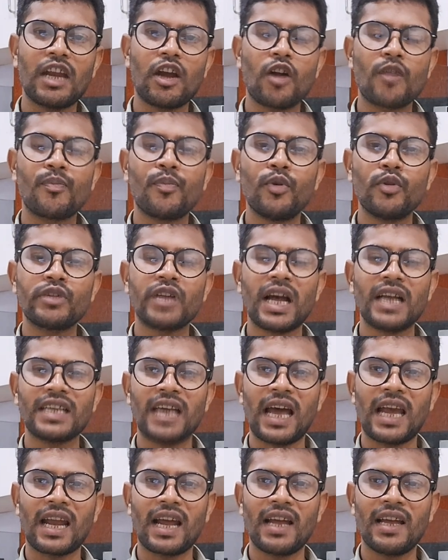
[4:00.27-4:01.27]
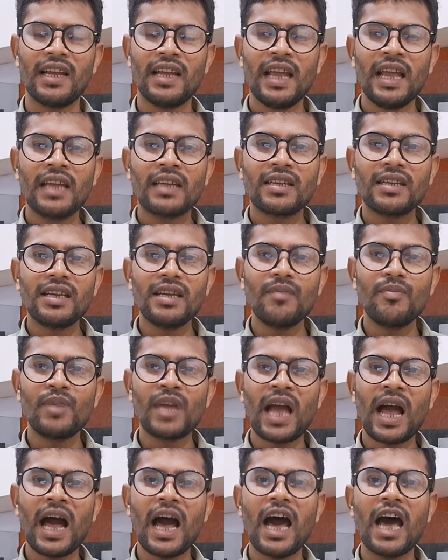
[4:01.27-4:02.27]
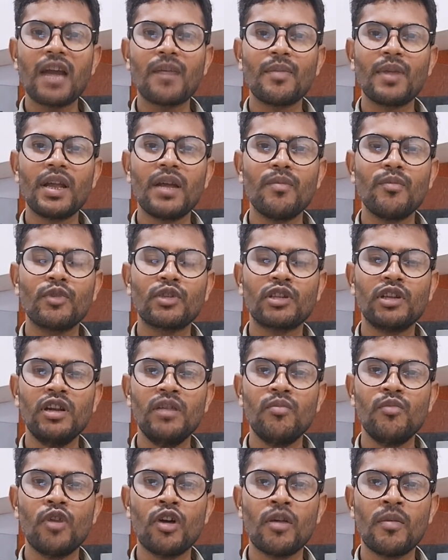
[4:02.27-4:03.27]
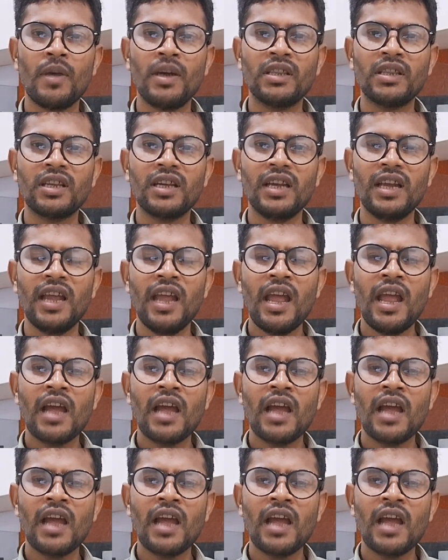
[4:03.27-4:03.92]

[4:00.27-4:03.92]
है और पूछा जा रहा है कि बिहार में मुस्लिम मुख्यमंत्री